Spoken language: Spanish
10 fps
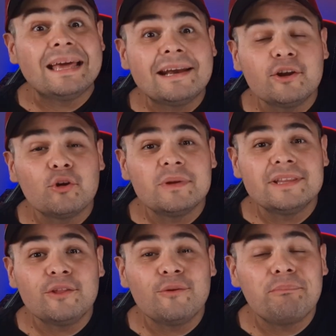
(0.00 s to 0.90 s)
Me han
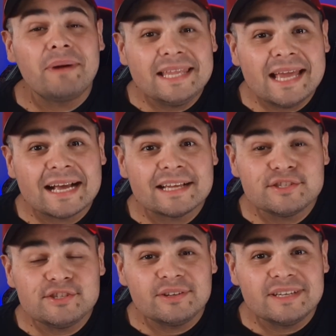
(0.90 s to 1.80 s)
recomendado varias
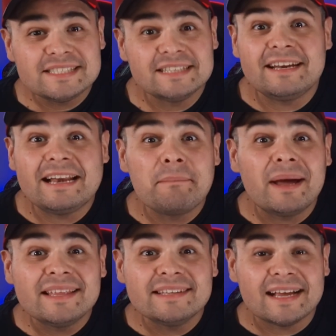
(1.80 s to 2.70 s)
canciones, entre las
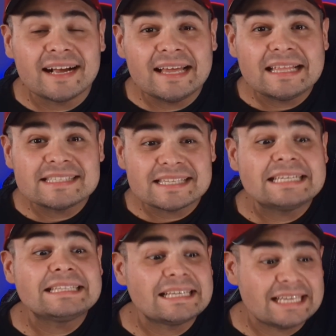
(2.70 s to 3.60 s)
más destacadas
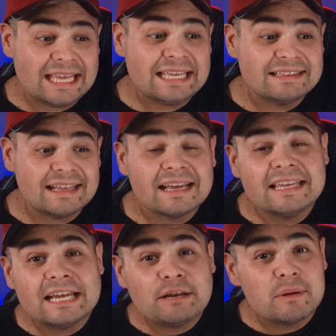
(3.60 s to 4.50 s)
están esta
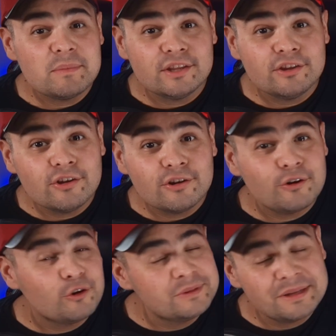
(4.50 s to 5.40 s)
y Él me
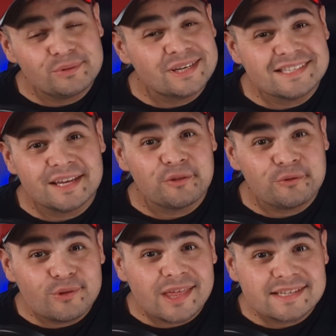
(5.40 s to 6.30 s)
mintió, opté por hacer
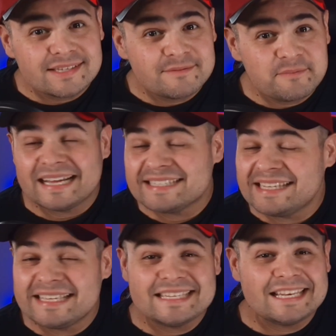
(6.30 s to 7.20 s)
dudas.
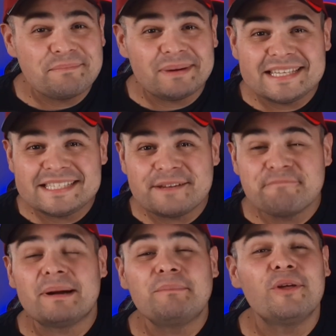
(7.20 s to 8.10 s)
Así que si les parece,
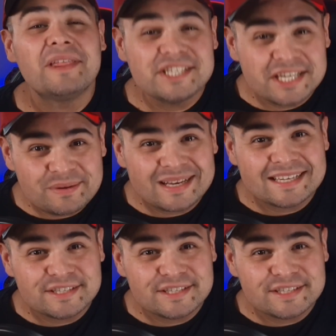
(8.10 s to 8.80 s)
vamos de lleno a la